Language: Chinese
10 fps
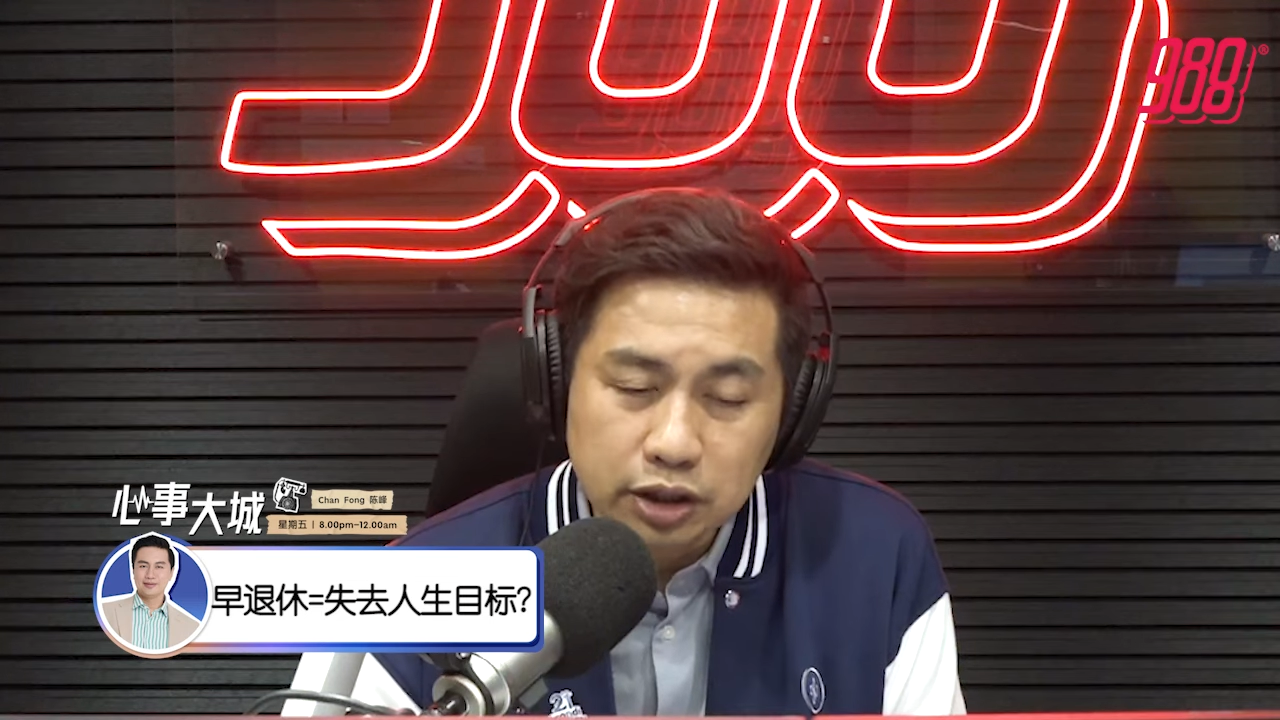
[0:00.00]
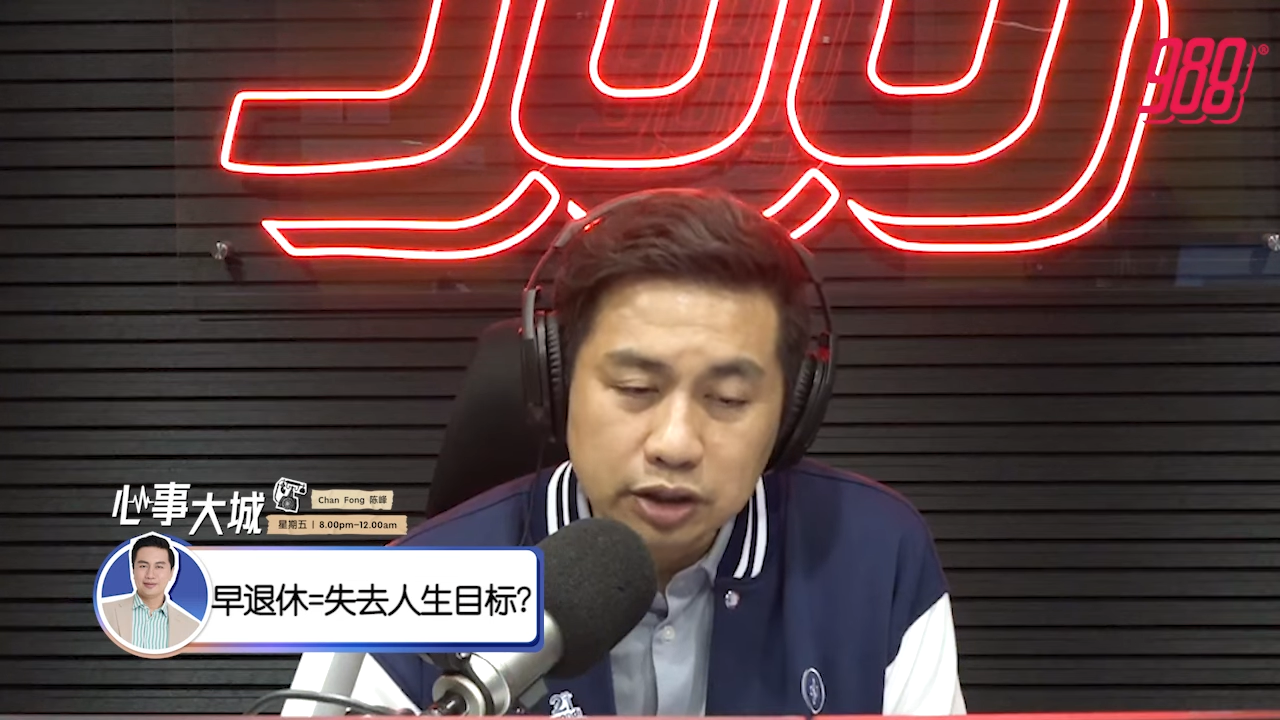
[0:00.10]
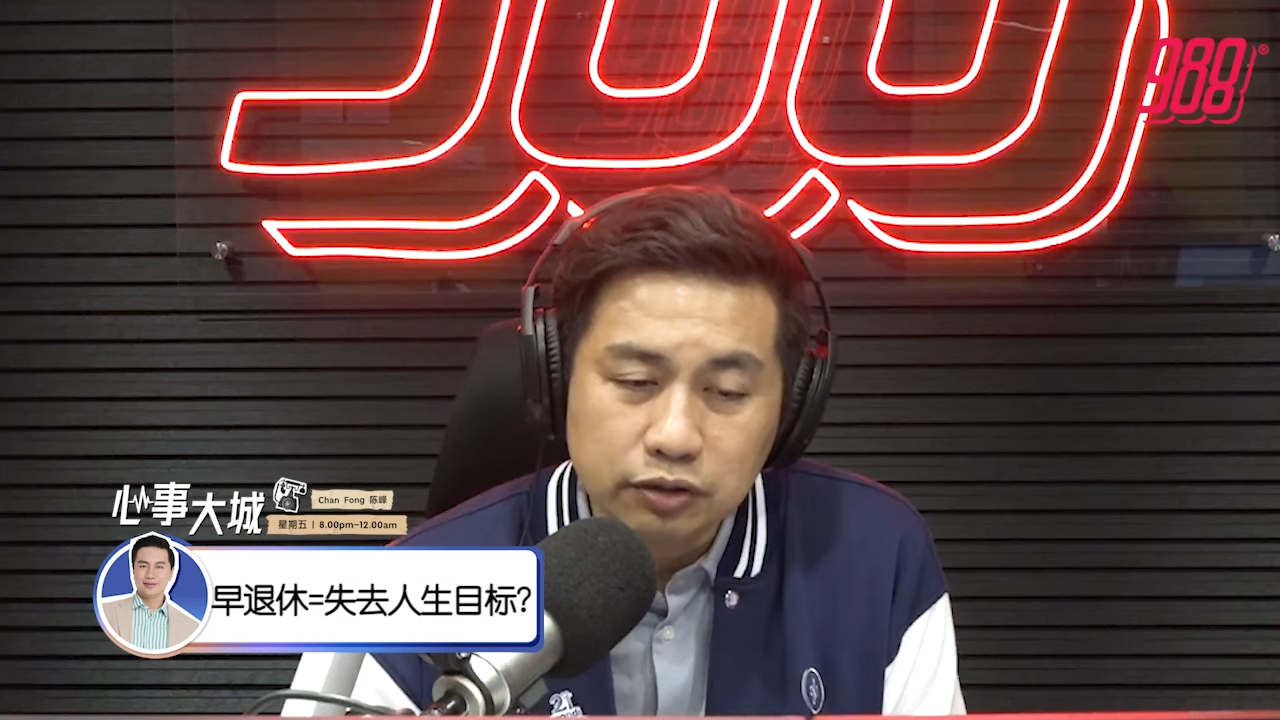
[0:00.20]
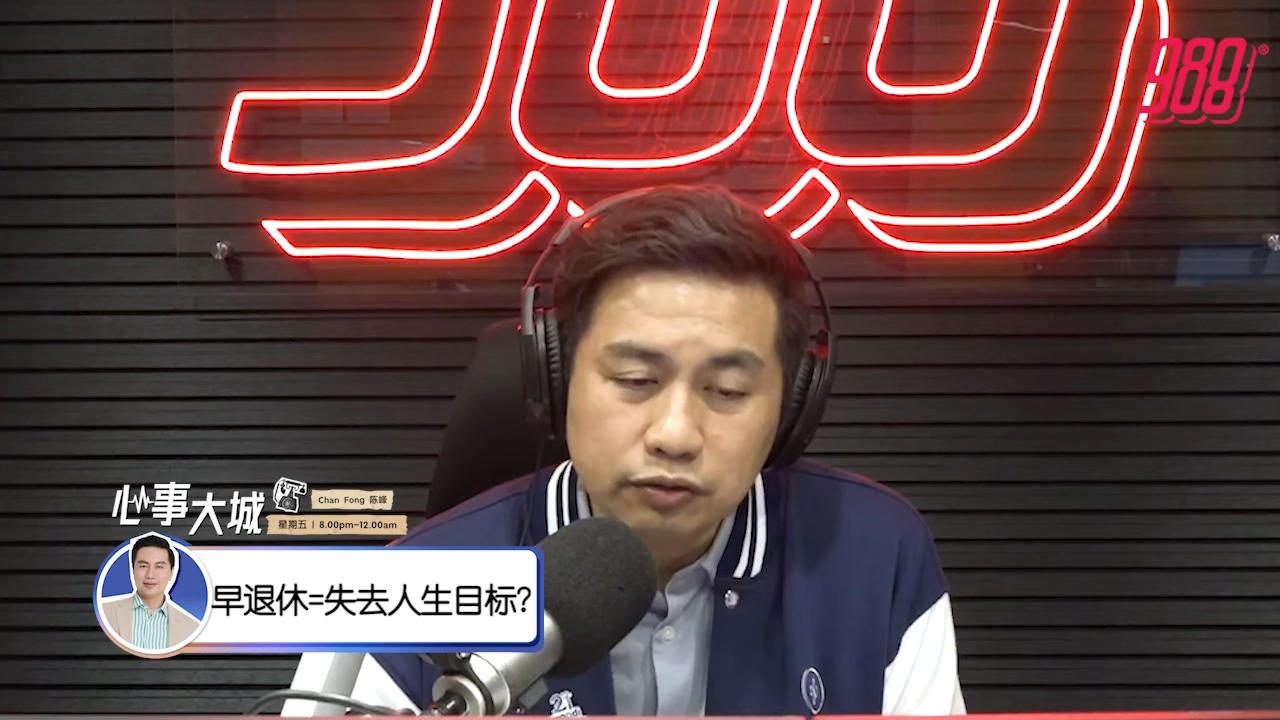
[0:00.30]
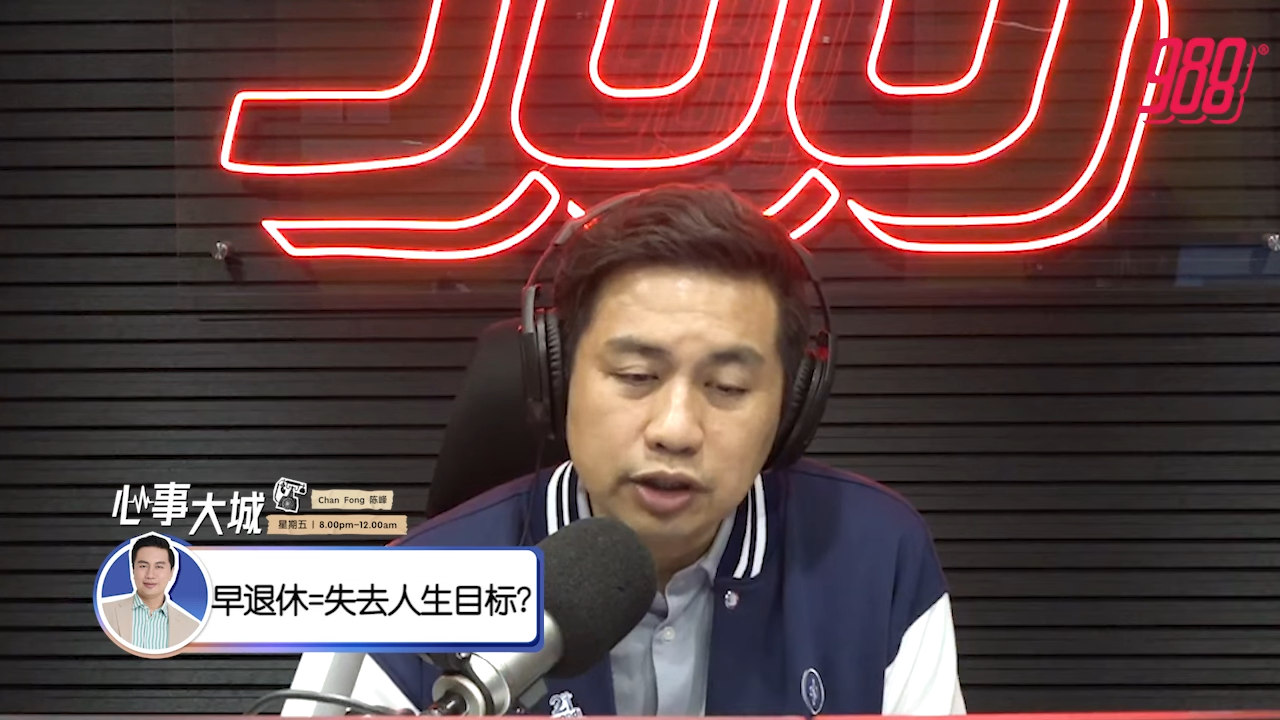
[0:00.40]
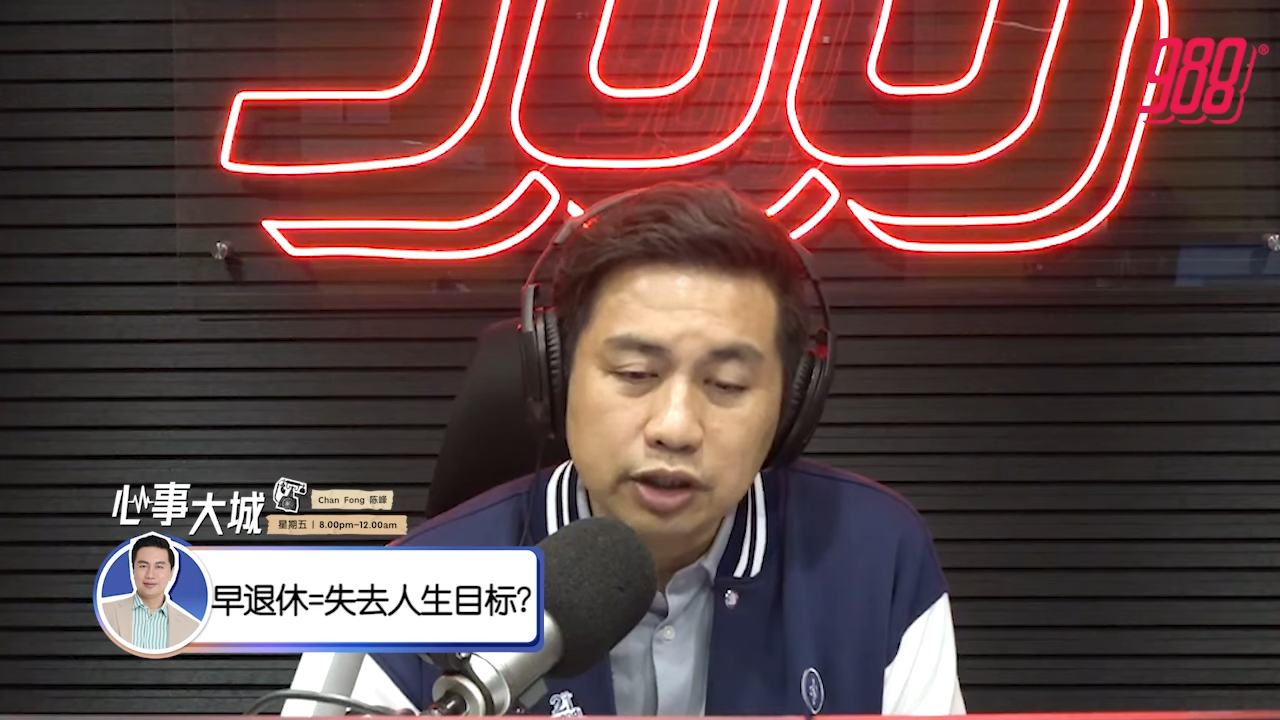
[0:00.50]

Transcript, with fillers: 的成为